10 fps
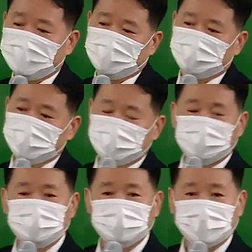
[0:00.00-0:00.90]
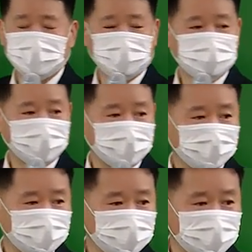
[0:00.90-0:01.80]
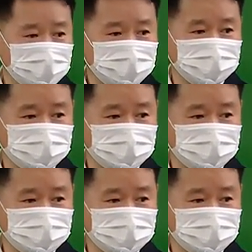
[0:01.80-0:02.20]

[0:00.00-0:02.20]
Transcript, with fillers: 여러분들 구구단 외우잖아요. 이일은